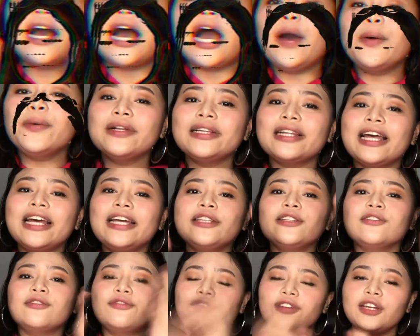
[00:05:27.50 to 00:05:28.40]
I will
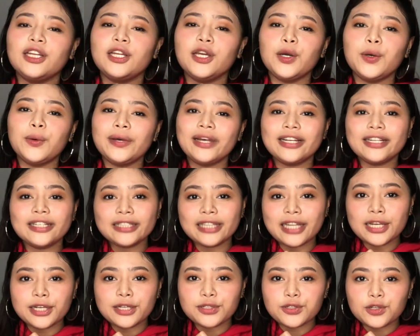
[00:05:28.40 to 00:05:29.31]
end the video here.
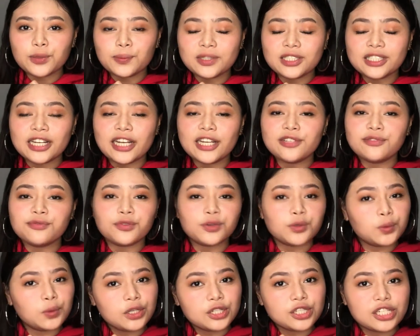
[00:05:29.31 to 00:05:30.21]
Thank you so much guys
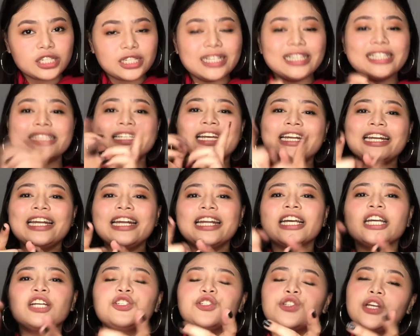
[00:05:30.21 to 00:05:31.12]
for watching. Sana
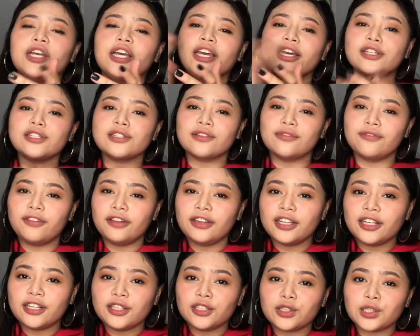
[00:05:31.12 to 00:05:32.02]
nag-enjoy kayo sa
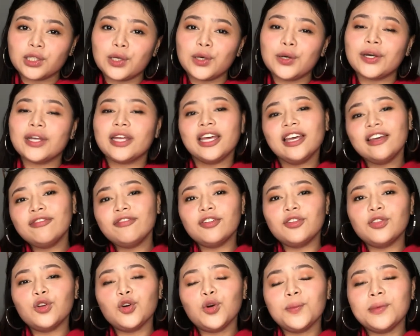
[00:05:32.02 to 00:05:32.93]
video na to. If
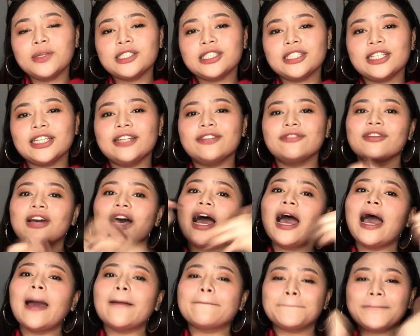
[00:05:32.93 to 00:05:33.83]
you do, make sure to give
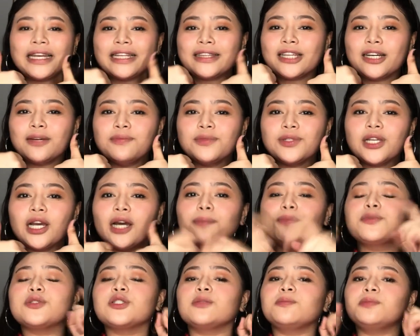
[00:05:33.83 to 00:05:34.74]
big thumbs
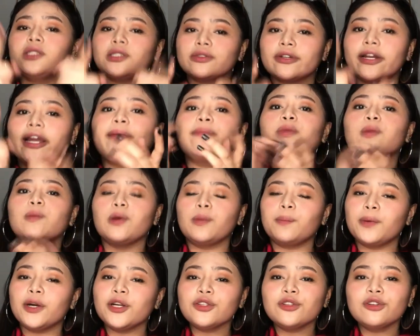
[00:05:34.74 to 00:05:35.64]
up, subscribe to be
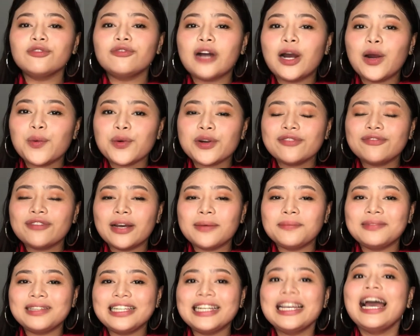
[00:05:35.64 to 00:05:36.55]
part of our
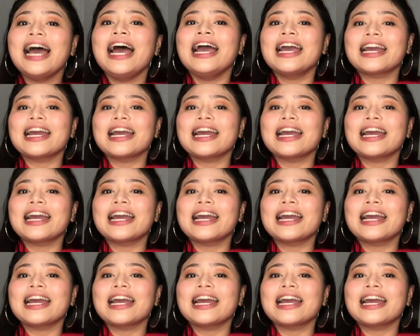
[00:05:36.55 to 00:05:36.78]
family,